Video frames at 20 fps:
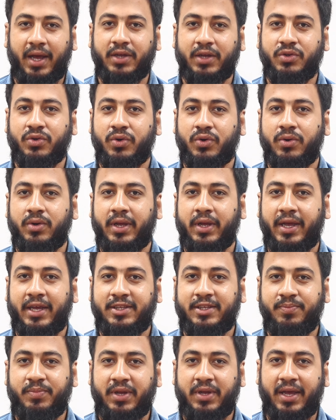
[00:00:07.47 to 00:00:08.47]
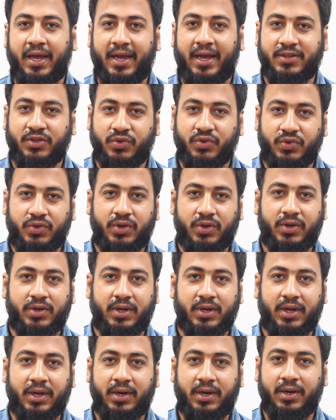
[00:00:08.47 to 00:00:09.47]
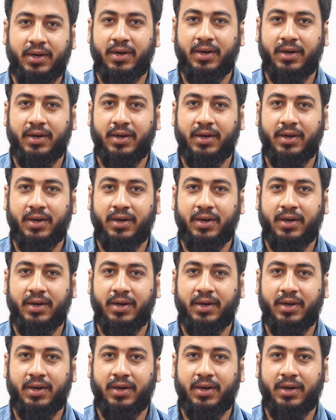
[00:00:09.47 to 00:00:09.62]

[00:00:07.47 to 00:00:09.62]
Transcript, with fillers: একজন এস বি অ্যাসোসিয়েটের